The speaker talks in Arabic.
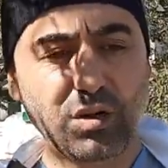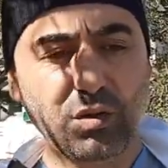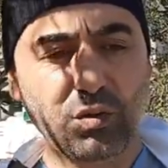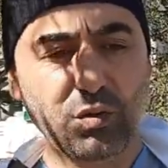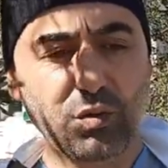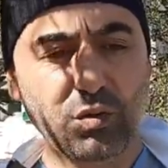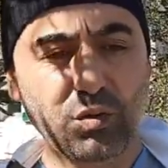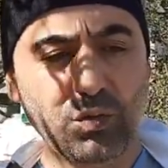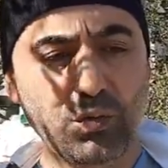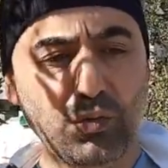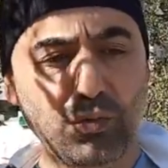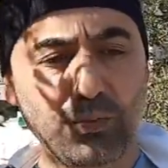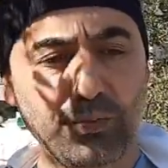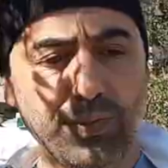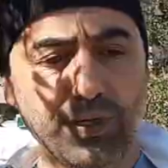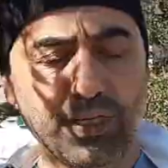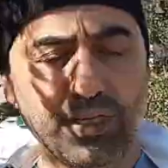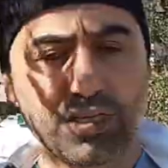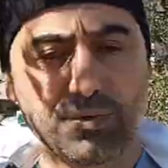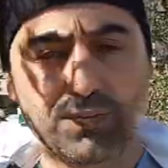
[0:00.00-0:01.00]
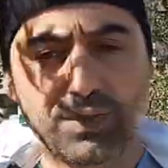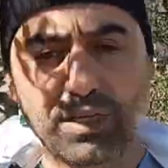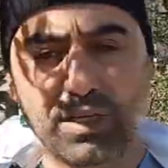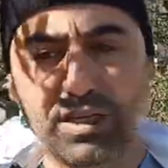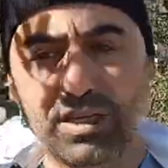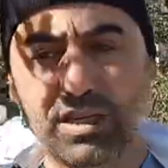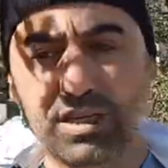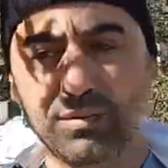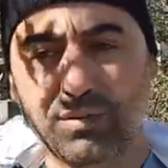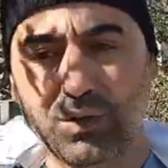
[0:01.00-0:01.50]
وبالنسبه
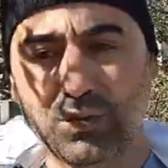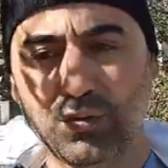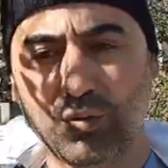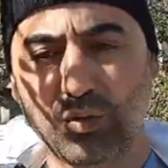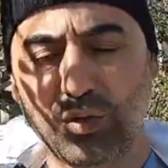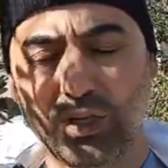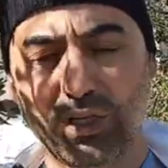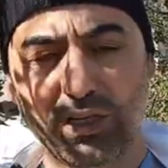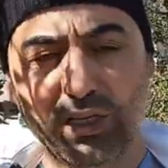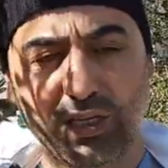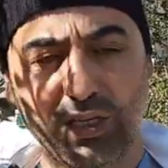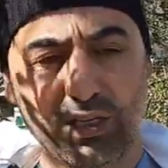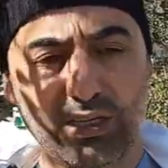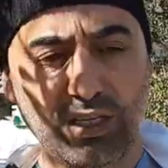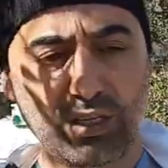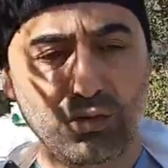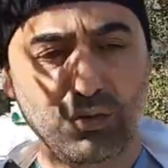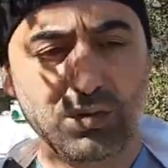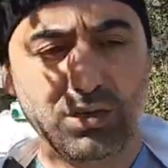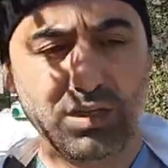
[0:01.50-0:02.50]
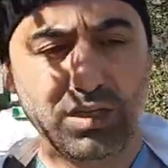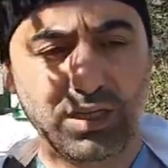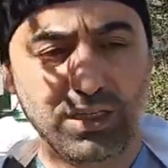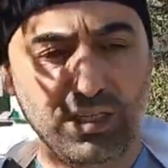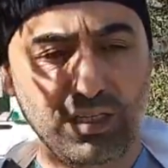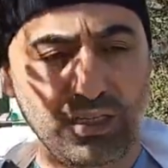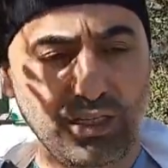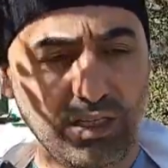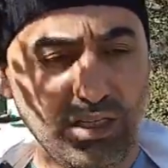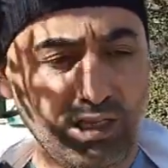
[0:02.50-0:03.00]
لموضوع
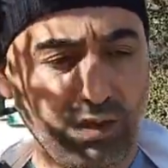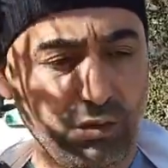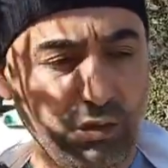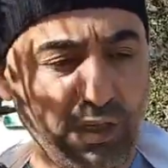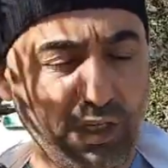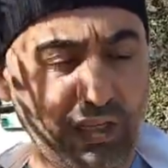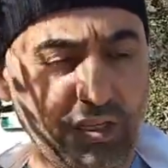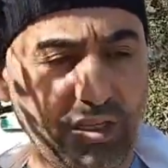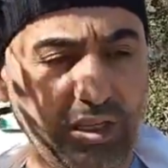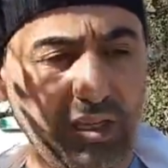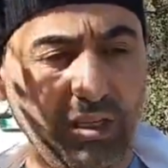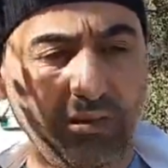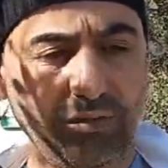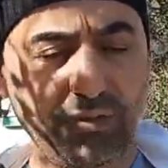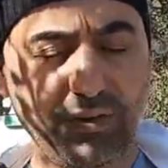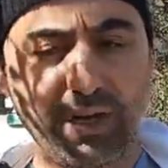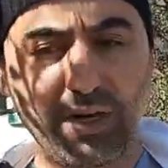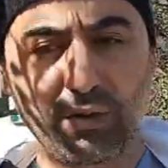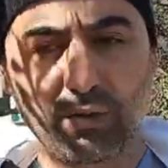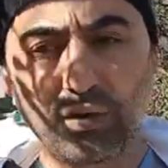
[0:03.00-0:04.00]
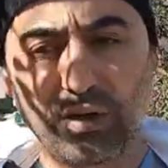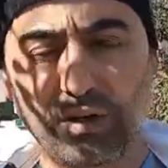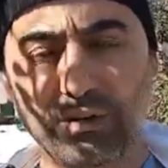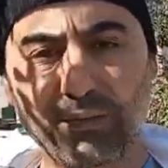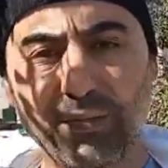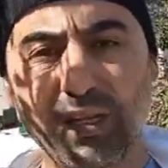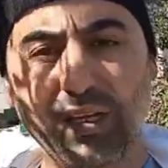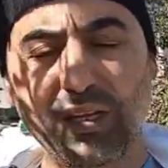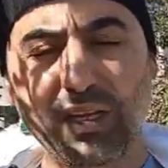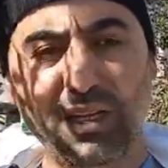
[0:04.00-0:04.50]
يعني ادويه الفاروا
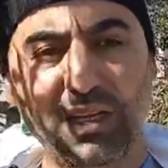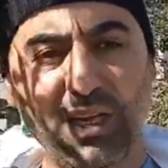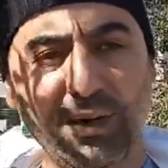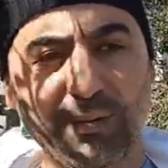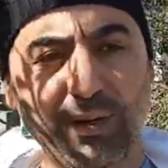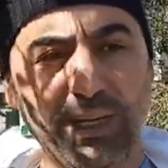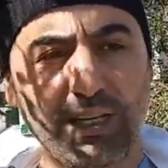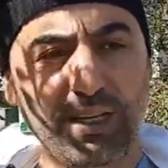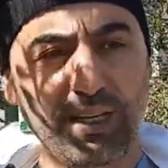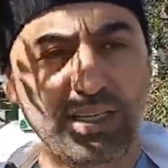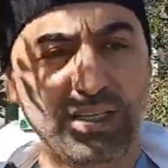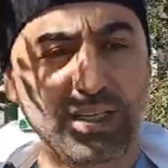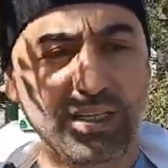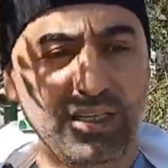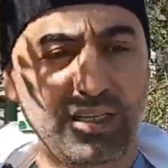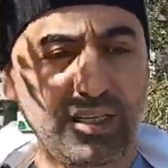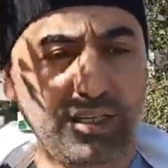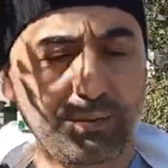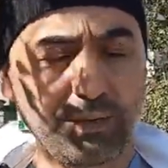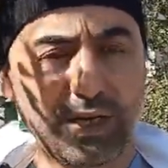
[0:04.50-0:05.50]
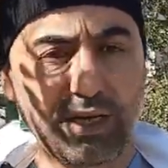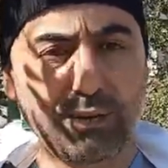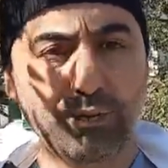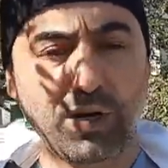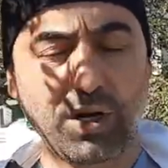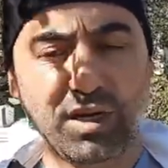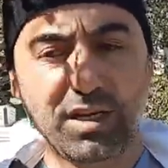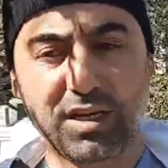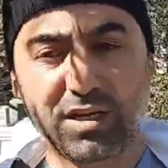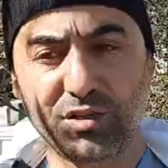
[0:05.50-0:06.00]
كمان نحن يعني عملنا
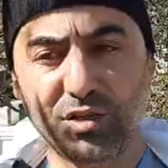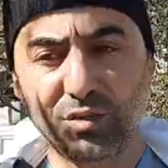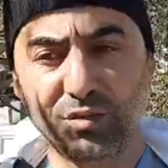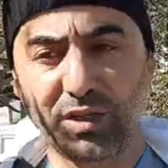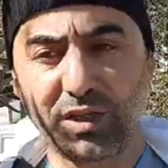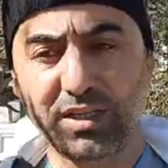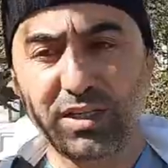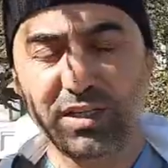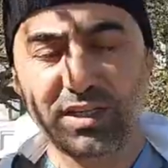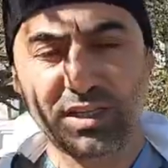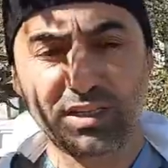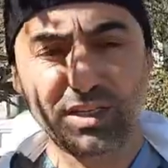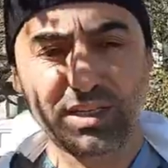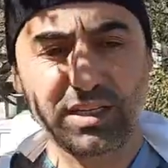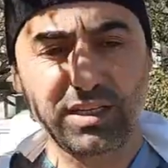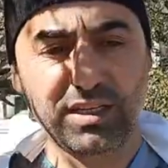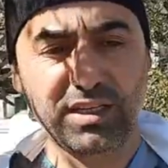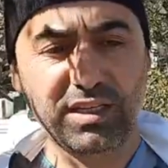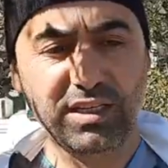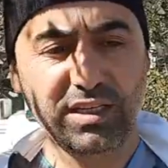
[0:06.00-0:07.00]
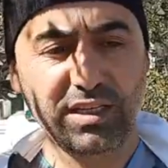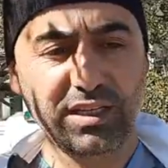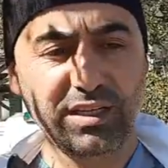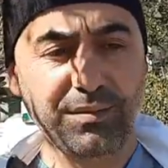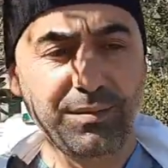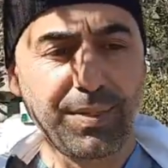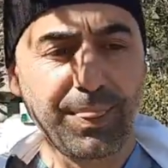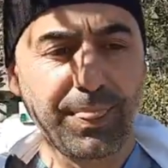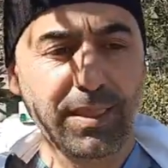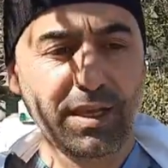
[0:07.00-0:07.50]
معالجه وحده تدخينيه
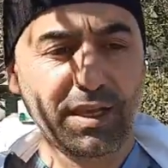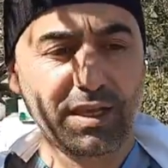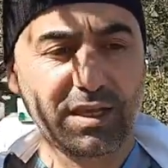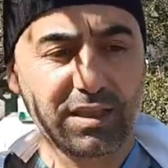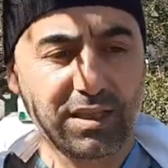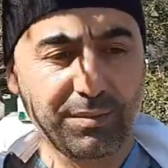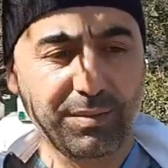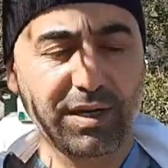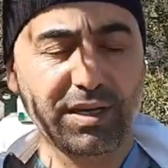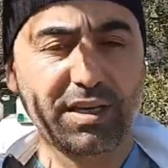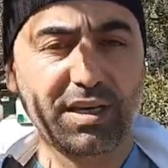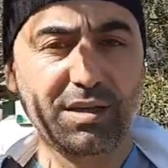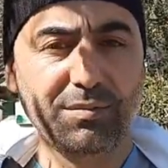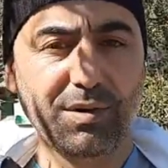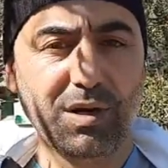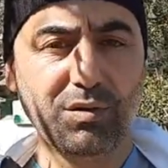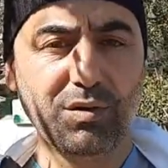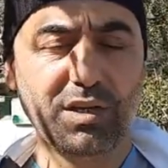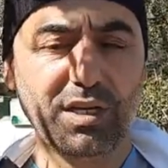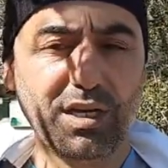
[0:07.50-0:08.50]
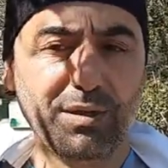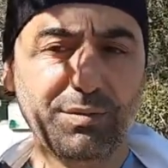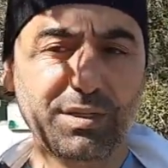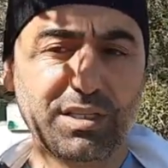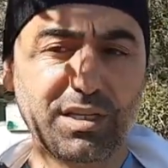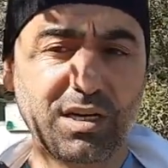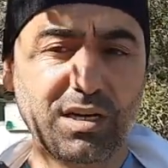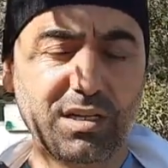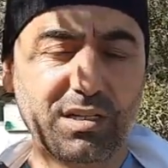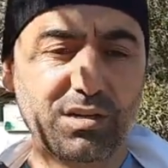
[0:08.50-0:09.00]
آه، طبعا كيماوي
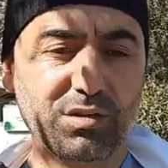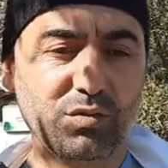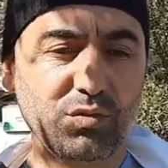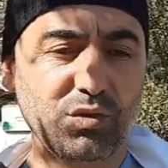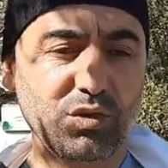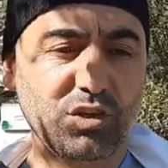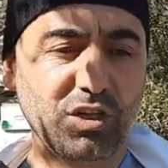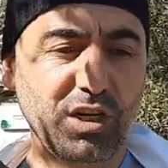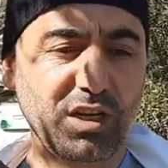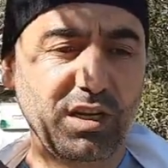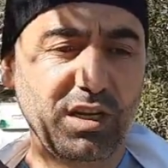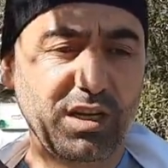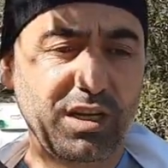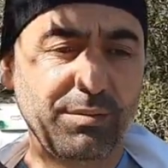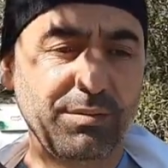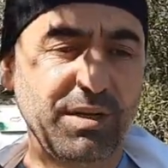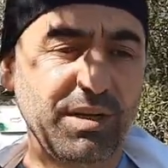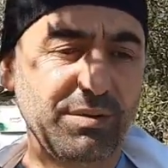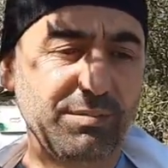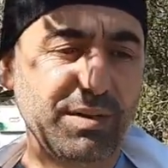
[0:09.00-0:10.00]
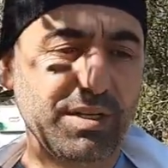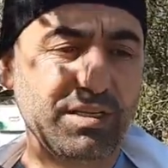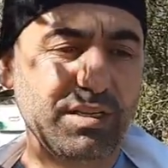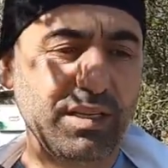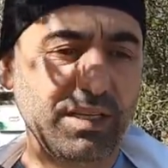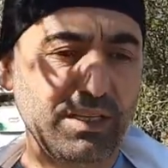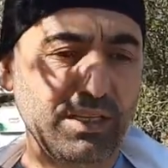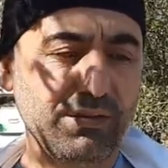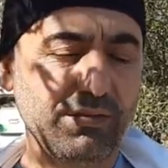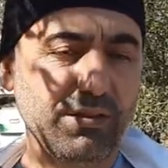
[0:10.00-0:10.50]
امتراز وان شاء الله كمان بس
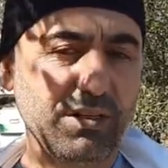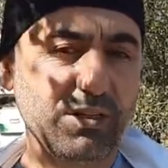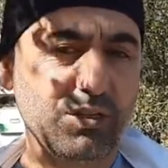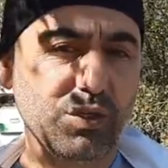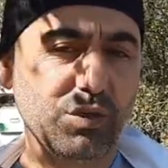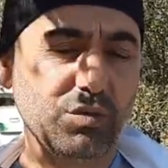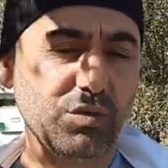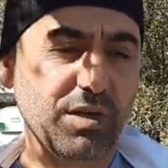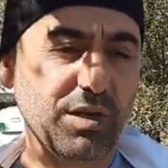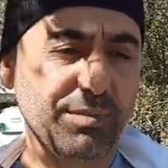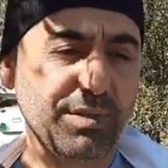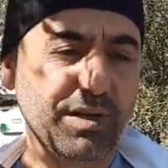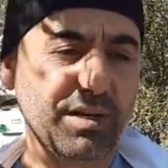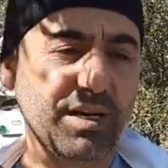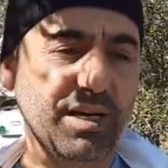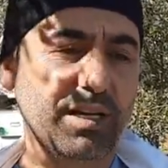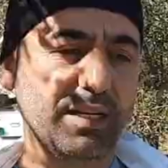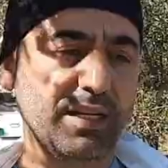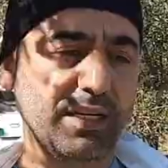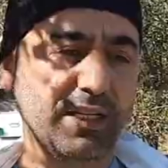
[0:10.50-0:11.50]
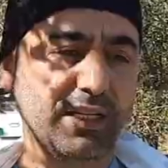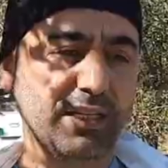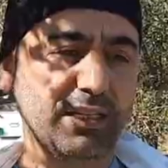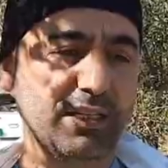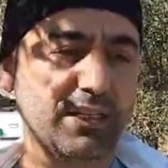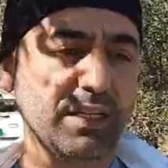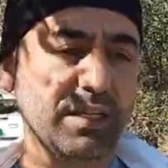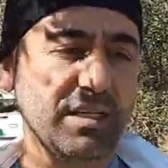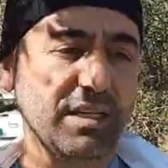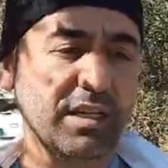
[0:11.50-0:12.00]
هيك دفي الجو كمان رح نعيد
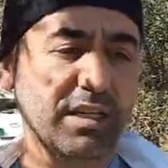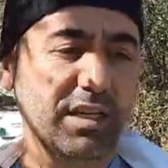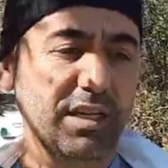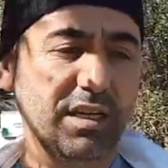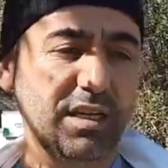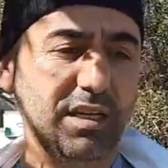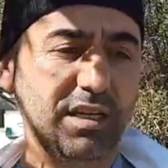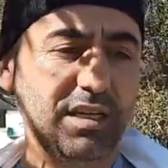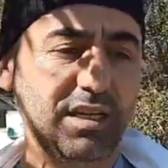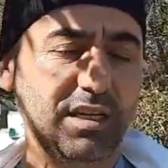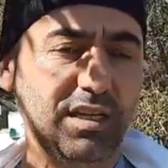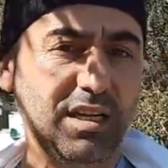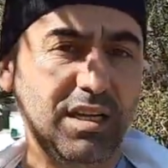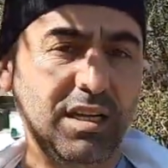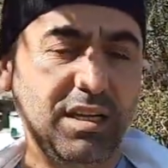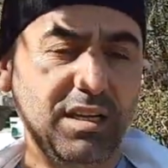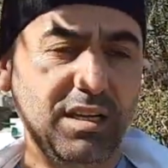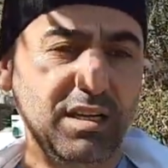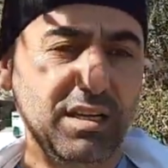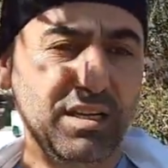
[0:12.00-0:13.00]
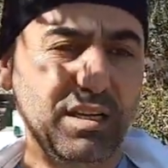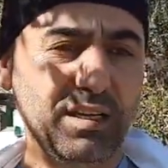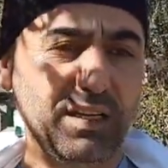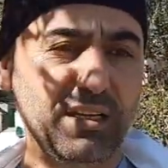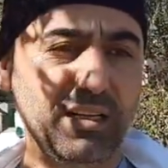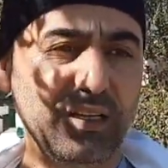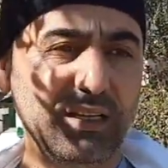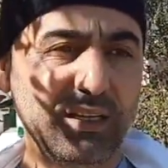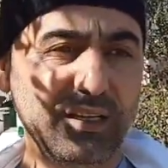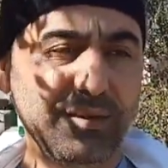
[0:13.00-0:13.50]
آه،
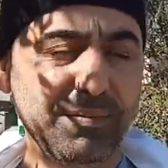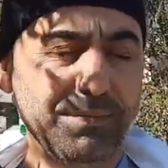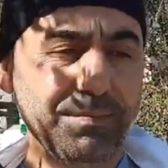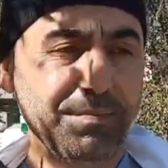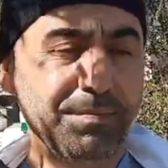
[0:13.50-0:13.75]
آه،